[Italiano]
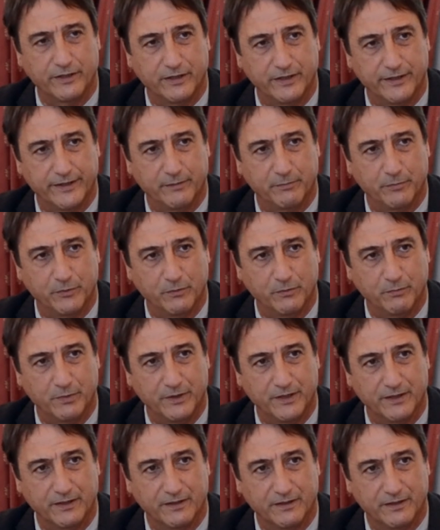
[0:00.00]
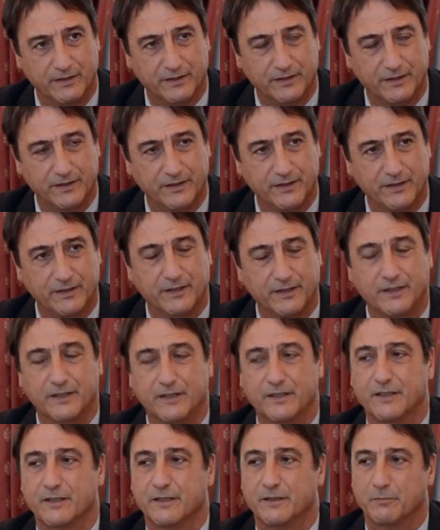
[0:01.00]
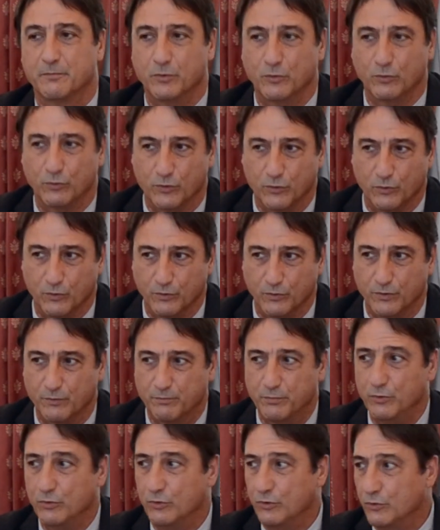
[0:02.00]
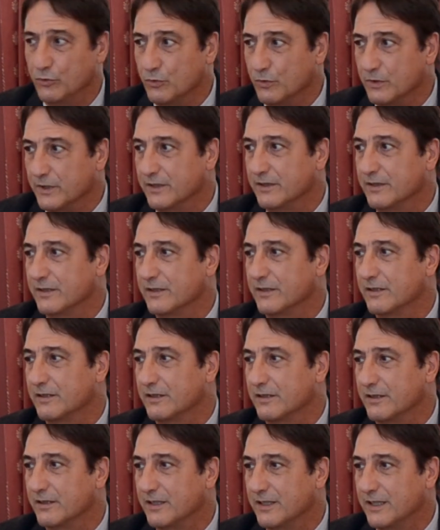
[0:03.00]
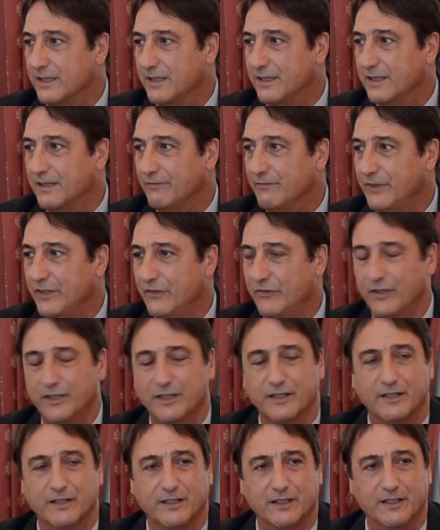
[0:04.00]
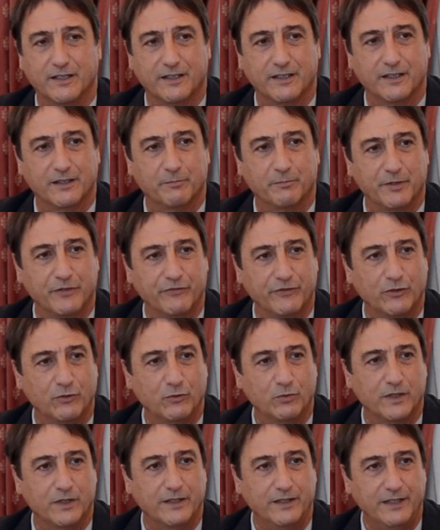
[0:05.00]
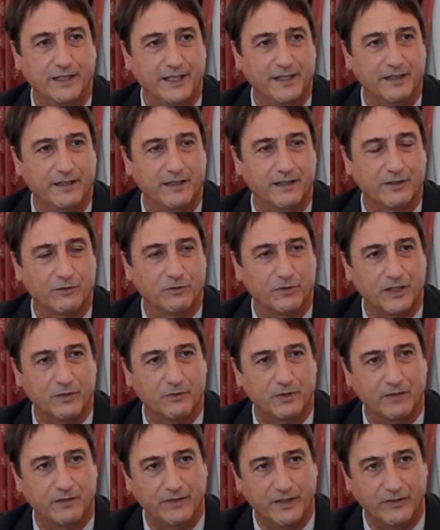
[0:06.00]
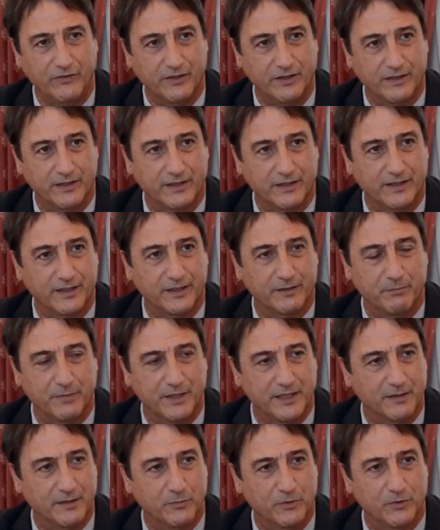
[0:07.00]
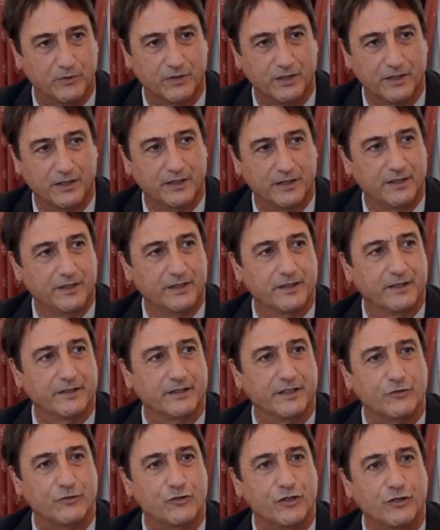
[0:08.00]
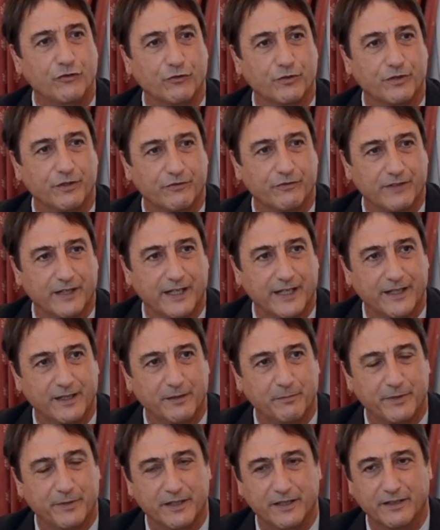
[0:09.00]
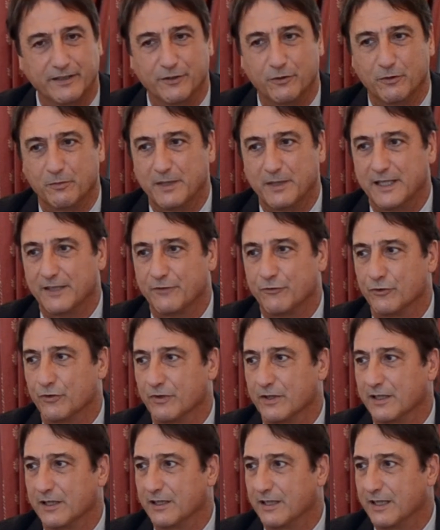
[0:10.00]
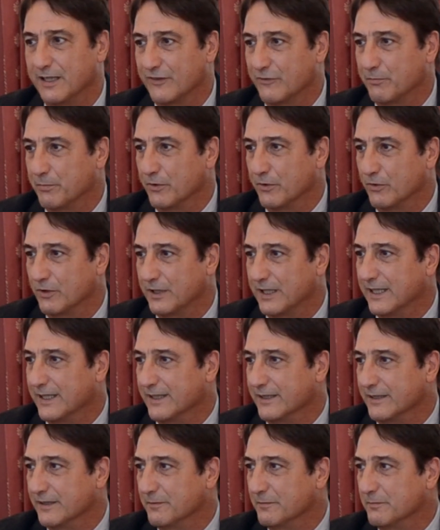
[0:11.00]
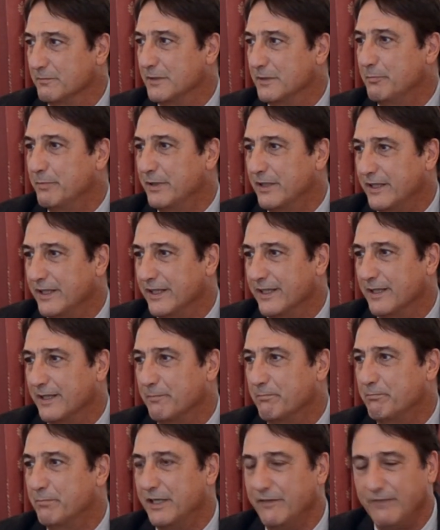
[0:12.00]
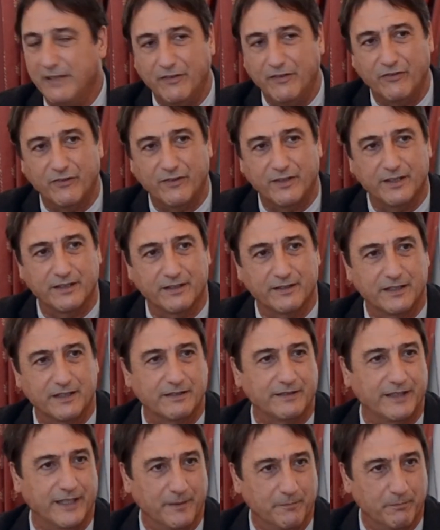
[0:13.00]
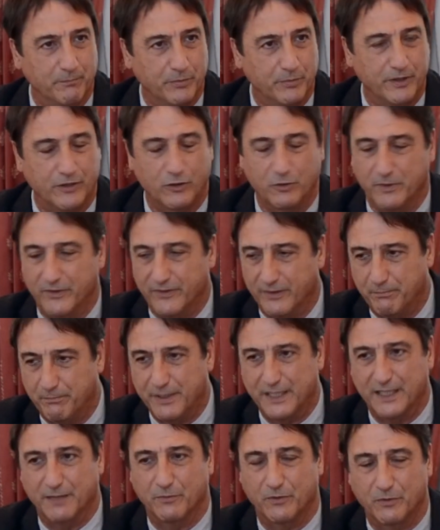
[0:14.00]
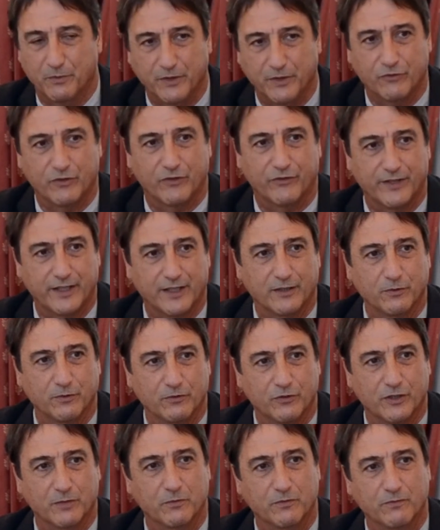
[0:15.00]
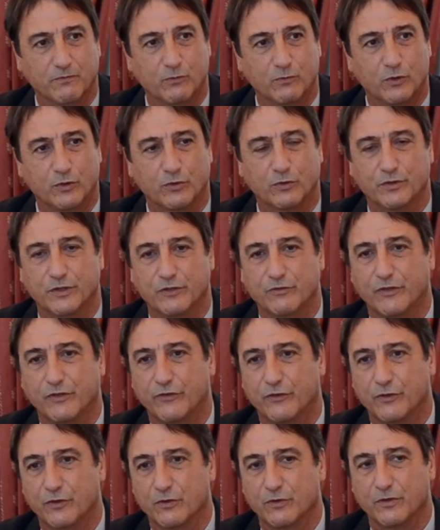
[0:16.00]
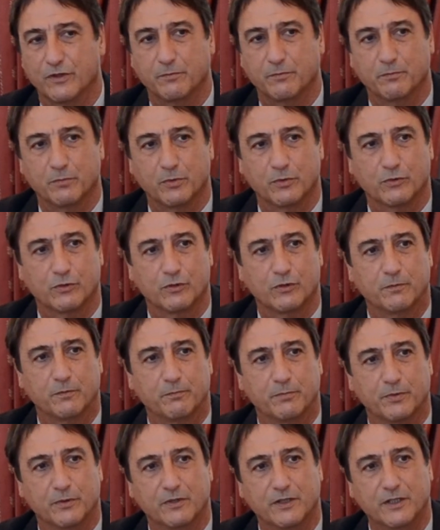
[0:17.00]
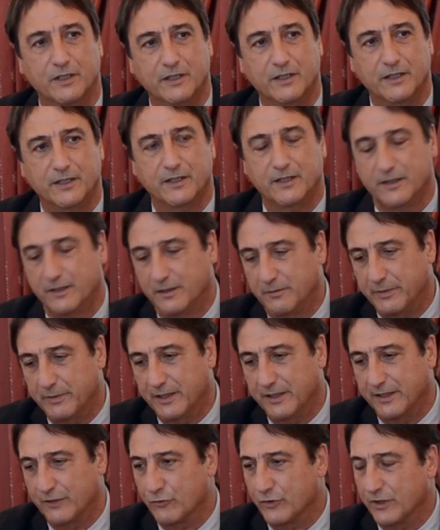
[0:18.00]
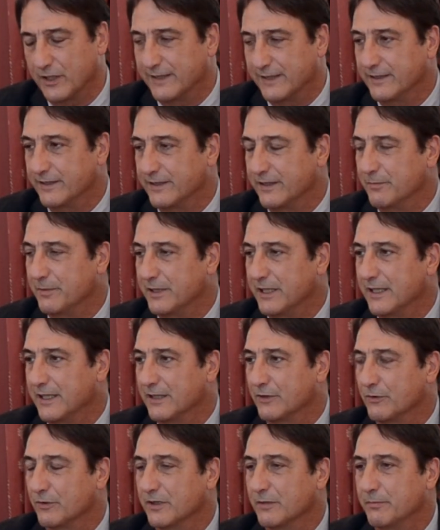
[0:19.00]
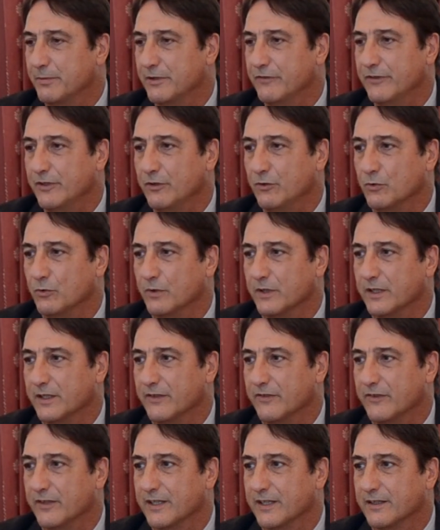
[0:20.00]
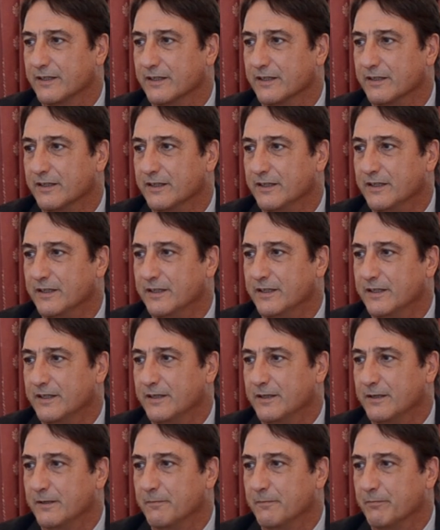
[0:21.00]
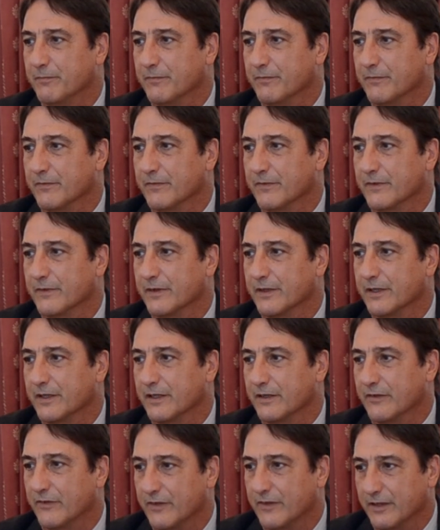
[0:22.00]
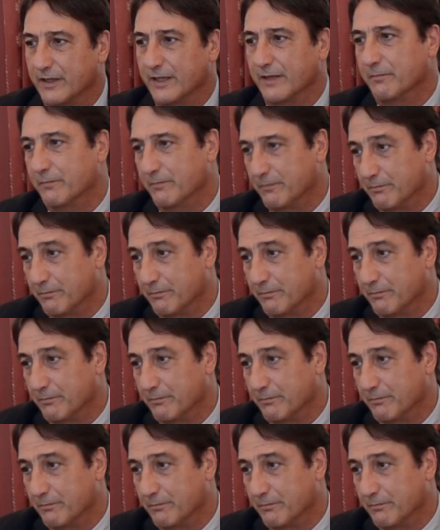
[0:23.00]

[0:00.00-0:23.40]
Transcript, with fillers: della Repubblica. Punto 1. Punto 2. La visita alla prefettura di Enna non è una visita che abbiamo deciso di fare per rendere omaggio all'ASP locale, ma perché era prevista da tempo e come sappiamo qui c'è stato diciamo, un vuoto di gestione purtroppo per ragione l'ha determinato la prefettura, è stata mh, mm, è,